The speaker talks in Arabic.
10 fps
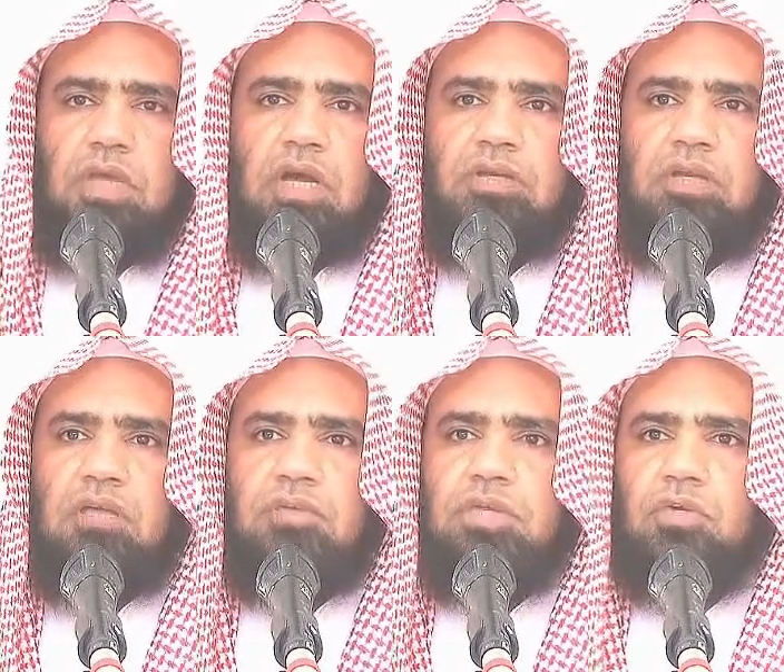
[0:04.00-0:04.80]
دعا
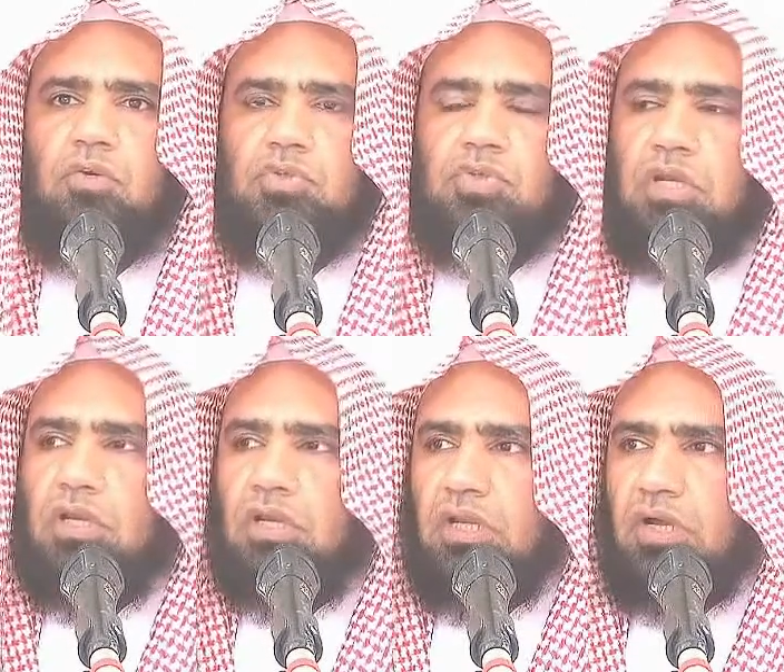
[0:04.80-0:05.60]
النبي
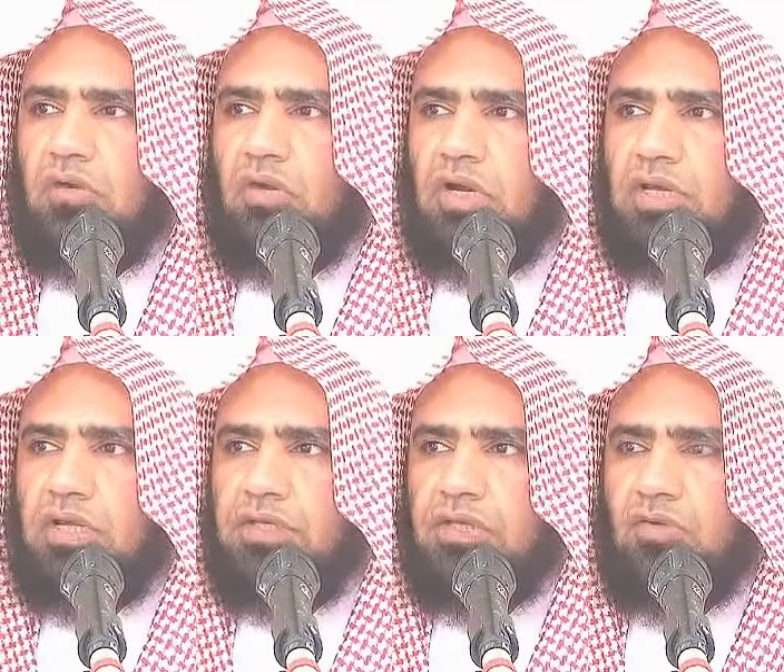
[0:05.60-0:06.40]
صلى الله
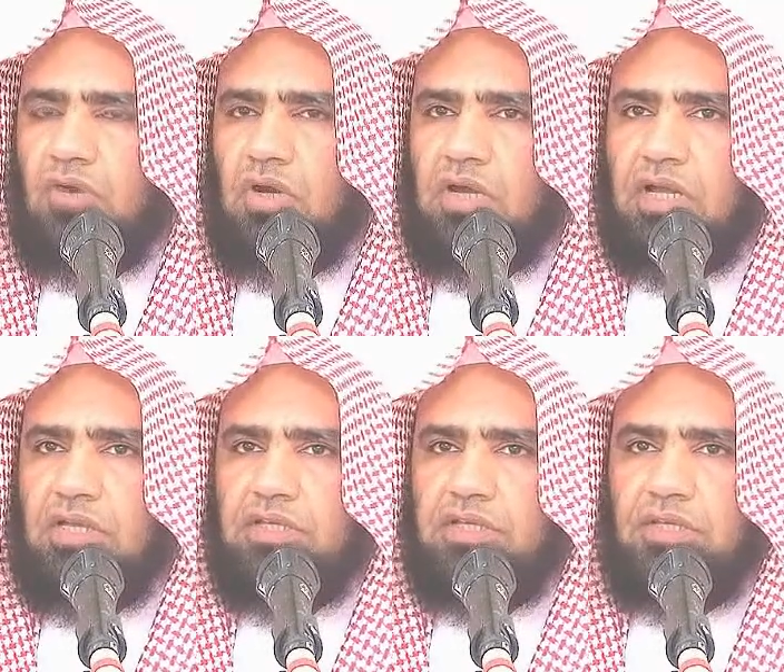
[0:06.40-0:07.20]
عليه
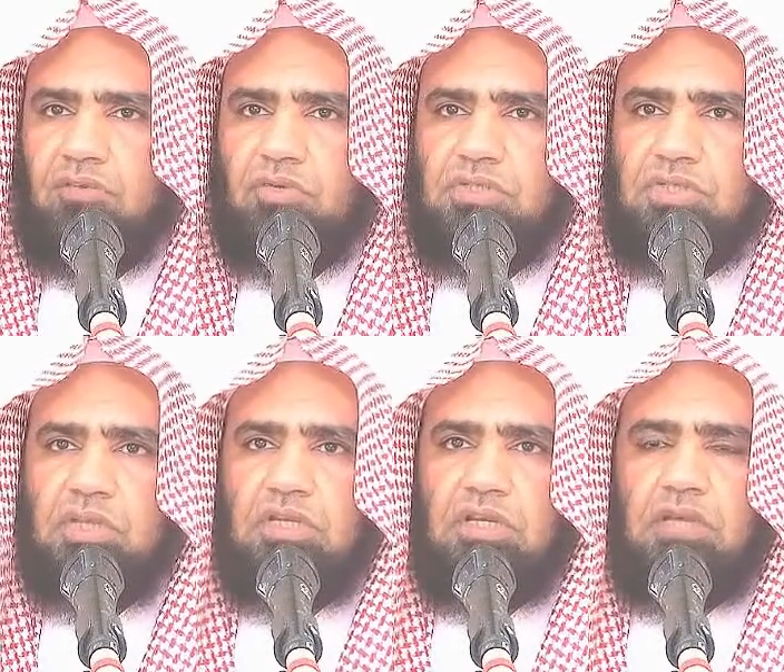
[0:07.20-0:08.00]
واله
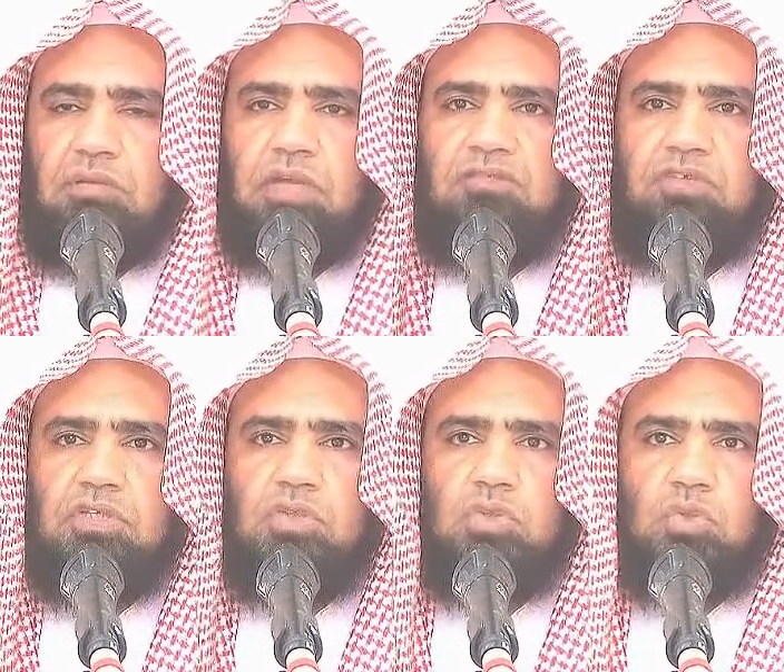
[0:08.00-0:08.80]
وسلم
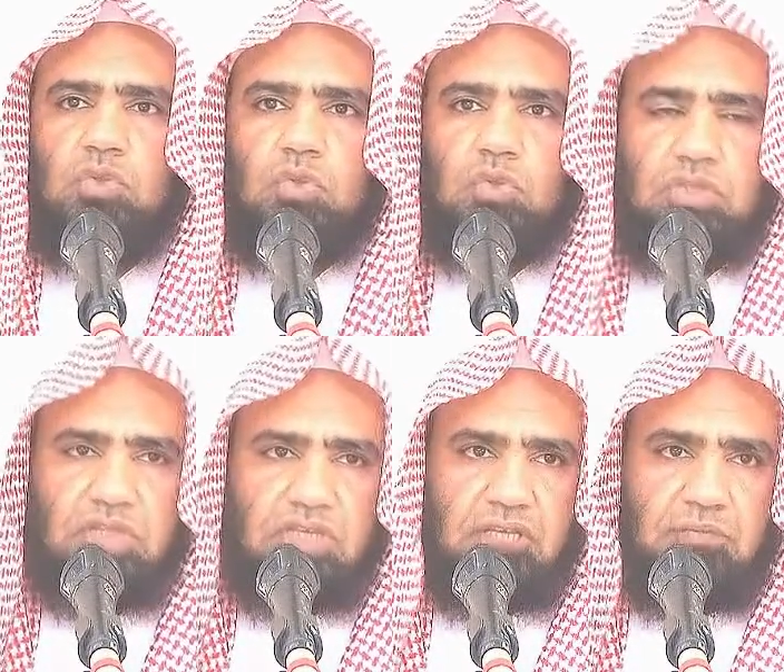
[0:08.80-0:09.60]
في
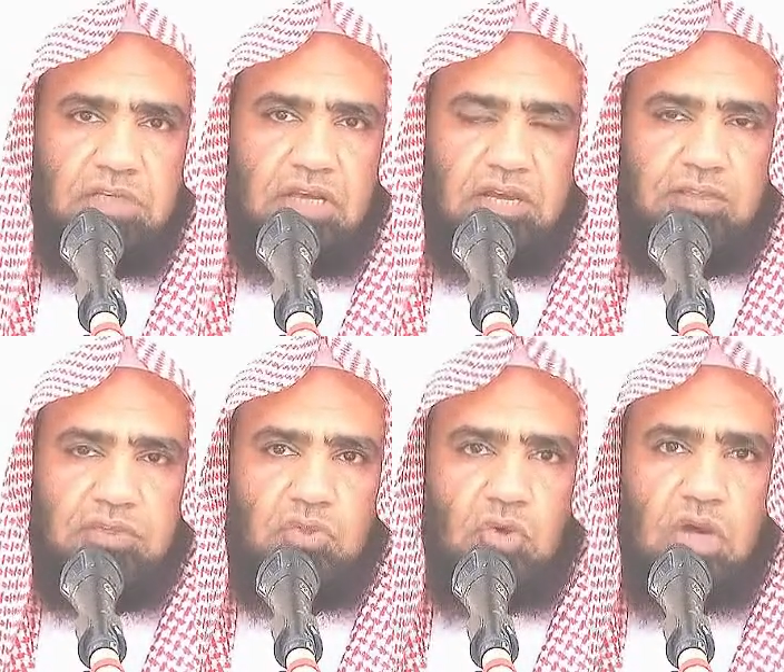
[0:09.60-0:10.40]
سجوده بهذا
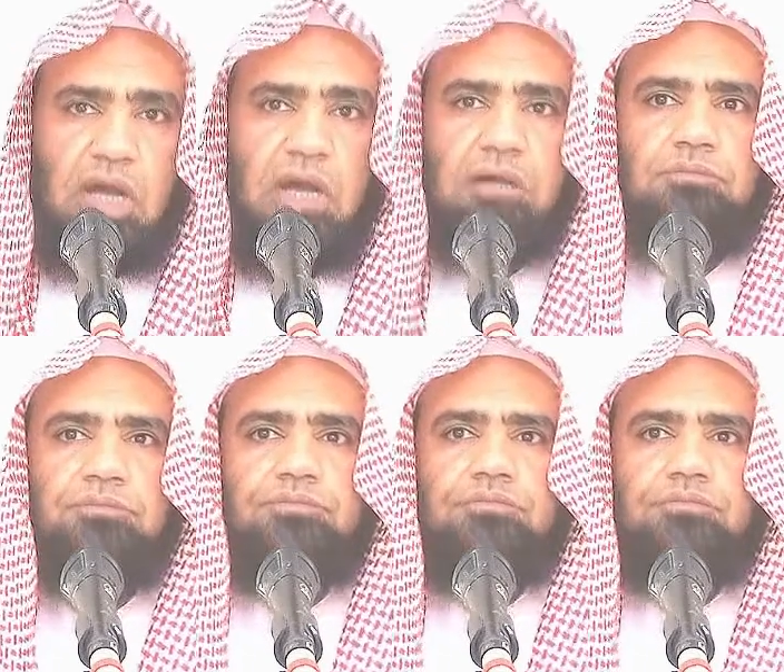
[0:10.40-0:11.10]
الدعاء